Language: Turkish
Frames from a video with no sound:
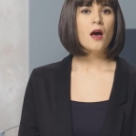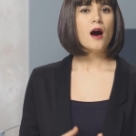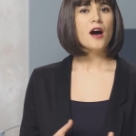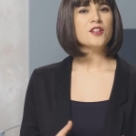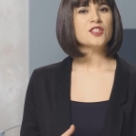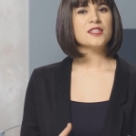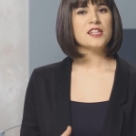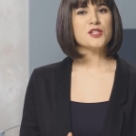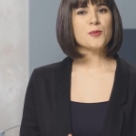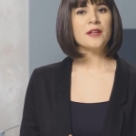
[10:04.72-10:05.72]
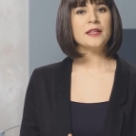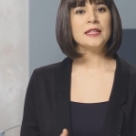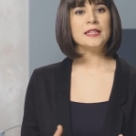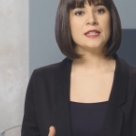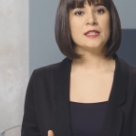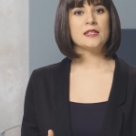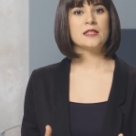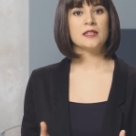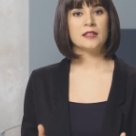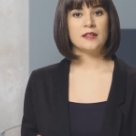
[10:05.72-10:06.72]
Ayrıca seçmenlerin
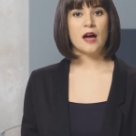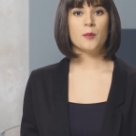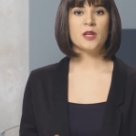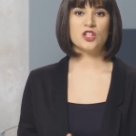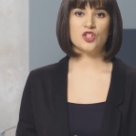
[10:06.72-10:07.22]
ilgisizliğini gidermek